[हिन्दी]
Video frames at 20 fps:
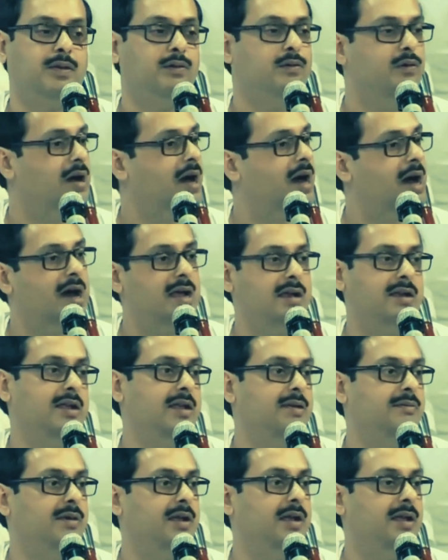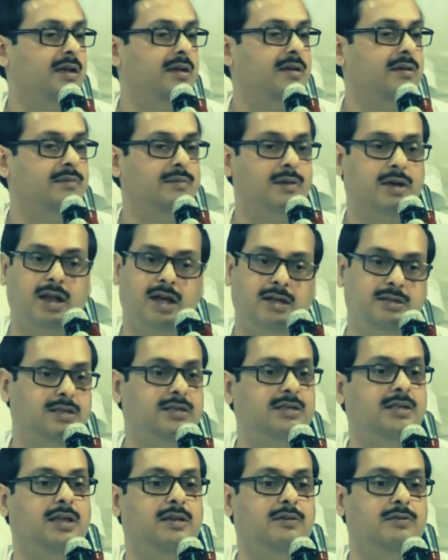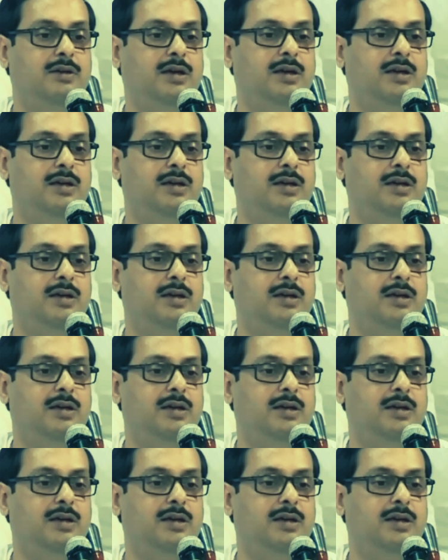वो हार नहीं माने पराजित नहीं हुए